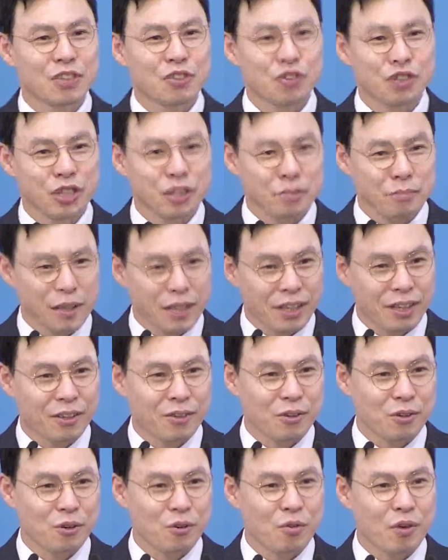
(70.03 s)
쉼이
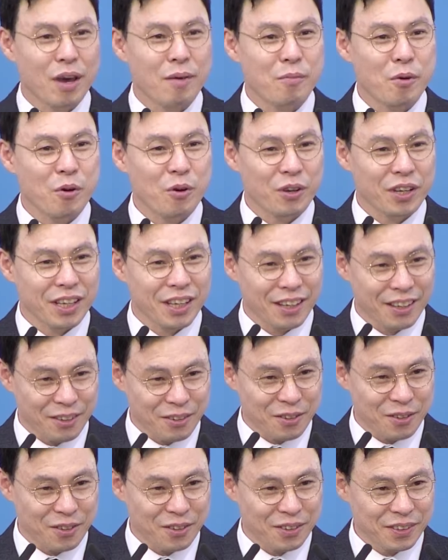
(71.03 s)
있고 회복이
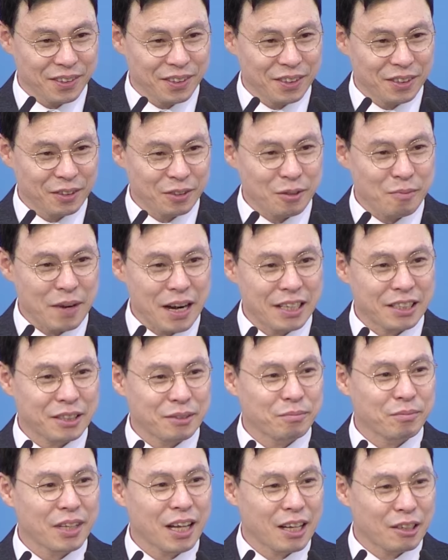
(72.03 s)
있고 또
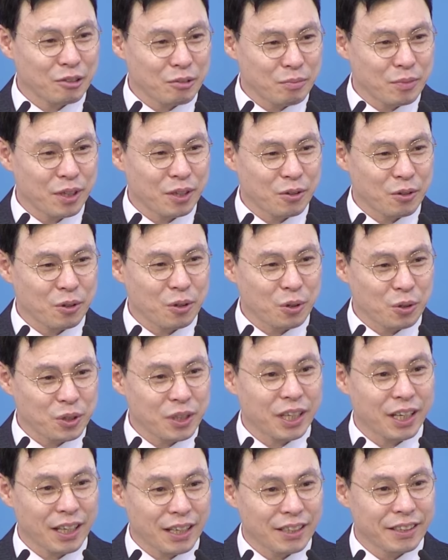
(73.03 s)
말씀 나눔이 있고
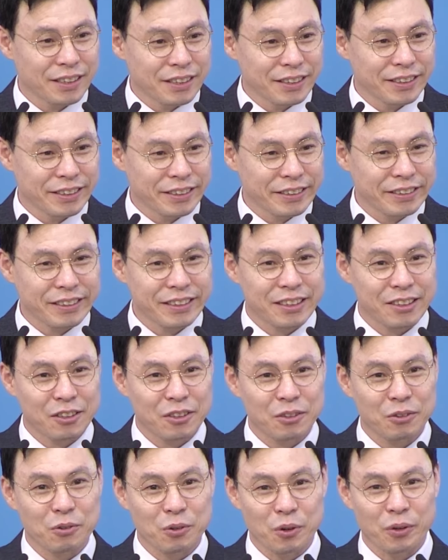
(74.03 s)
교제가 있는
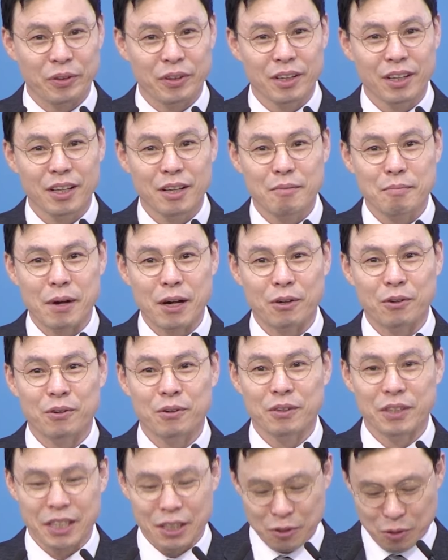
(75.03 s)
그런 곳
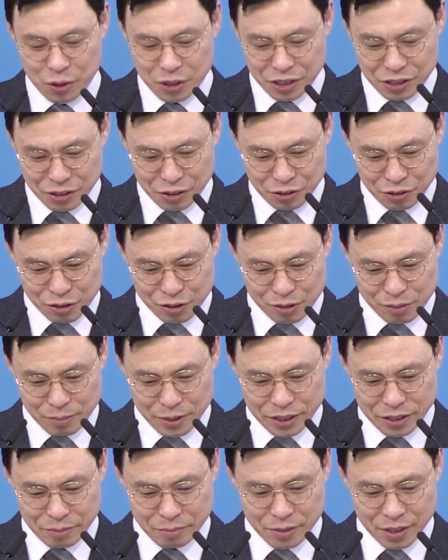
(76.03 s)
바로 이곳인 줄
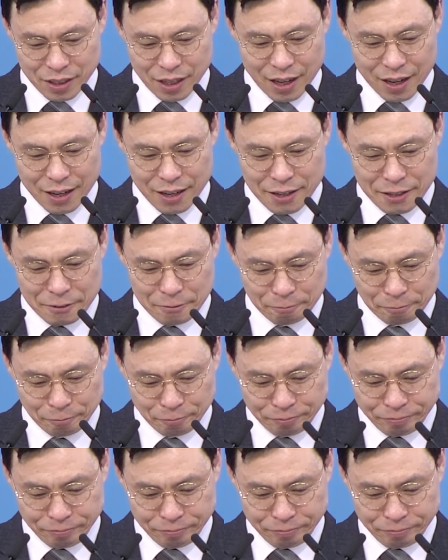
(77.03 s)
믿습니다.